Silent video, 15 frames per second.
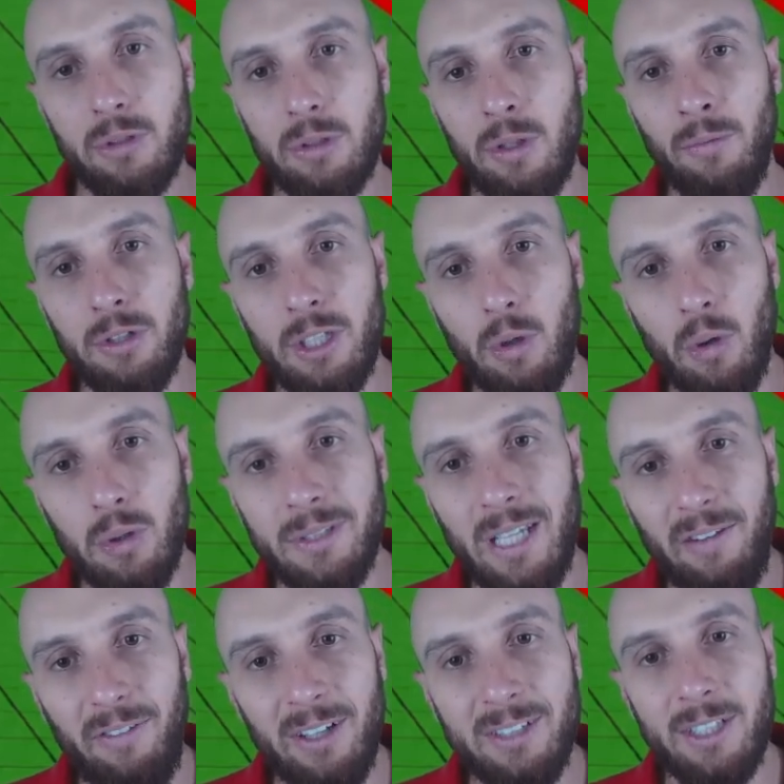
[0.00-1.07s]
então você consegue
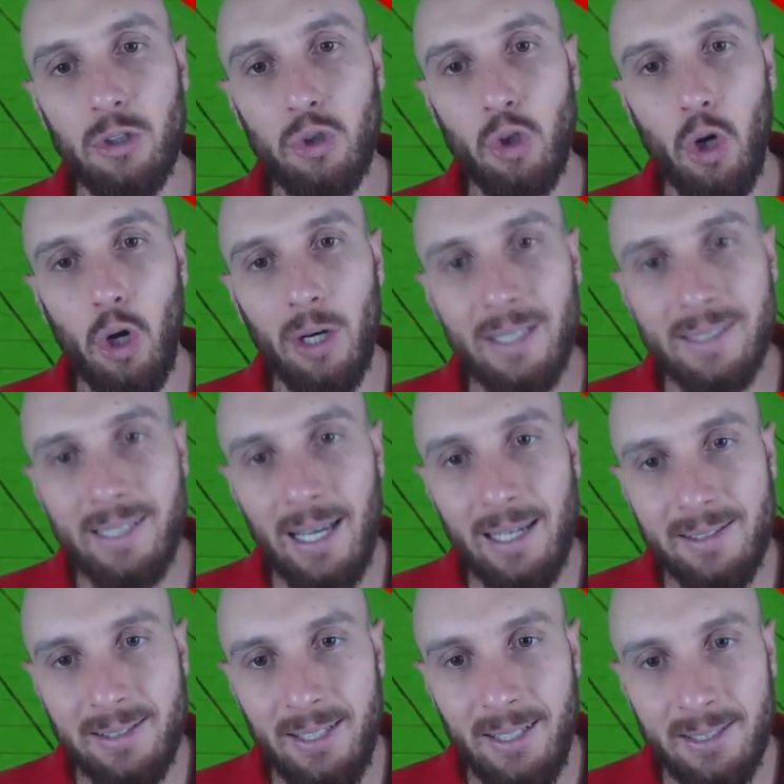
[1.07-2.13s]
fazer todas as
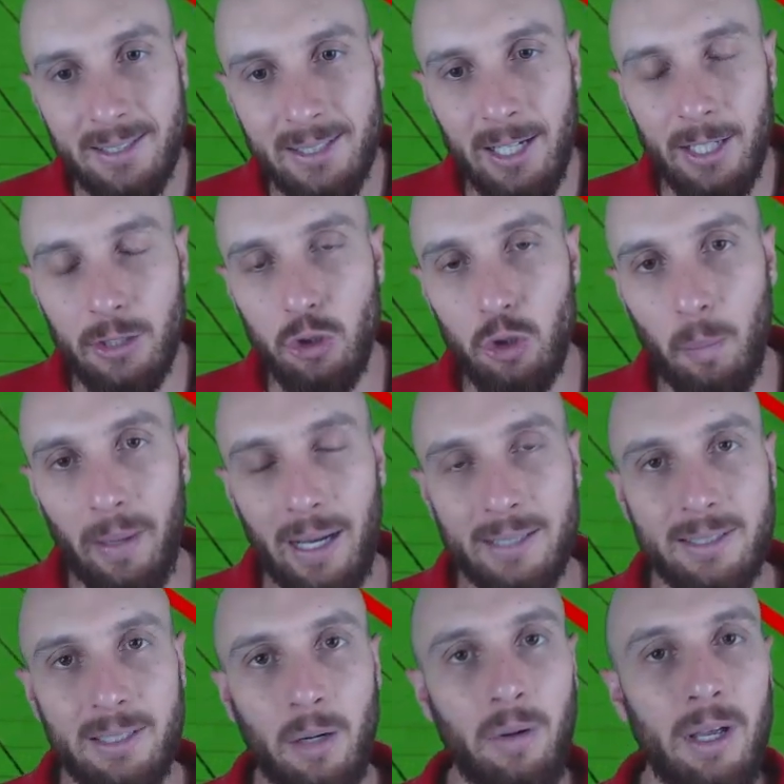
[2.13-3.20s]
linhas de
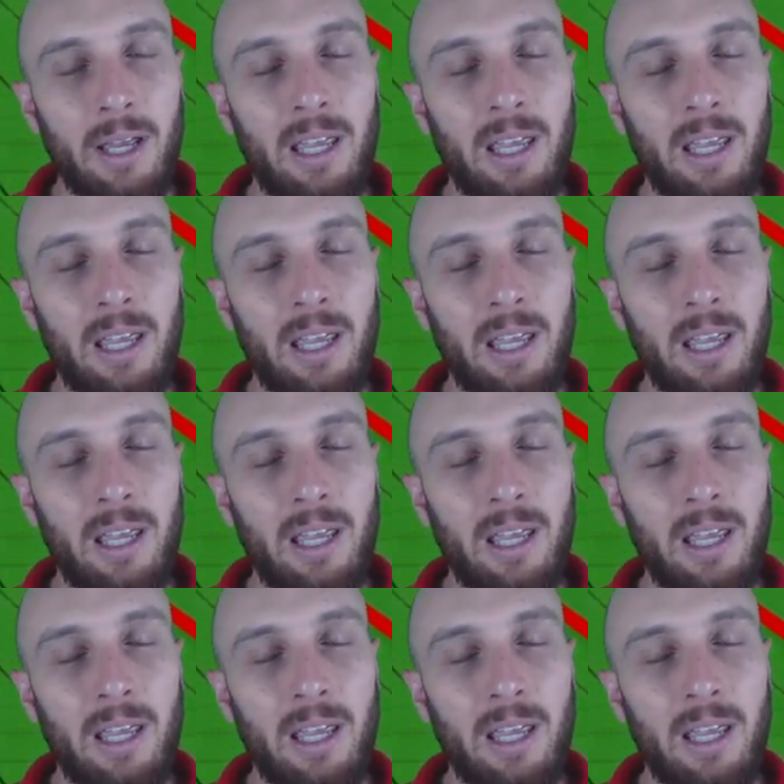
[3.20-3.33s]
operação